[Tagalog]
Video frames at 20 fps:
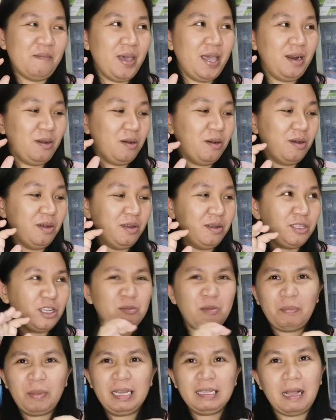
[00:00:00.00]
na
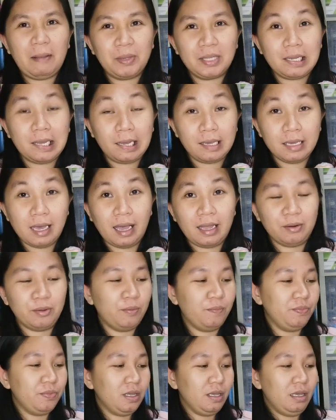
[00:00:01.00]
pero hindi naman pala dapat
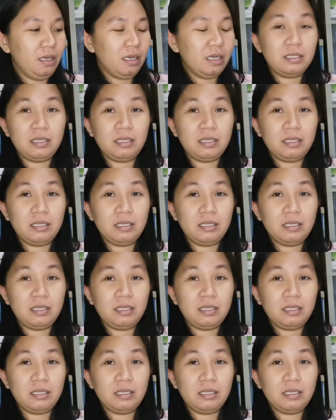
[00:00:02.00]
ikahiya no.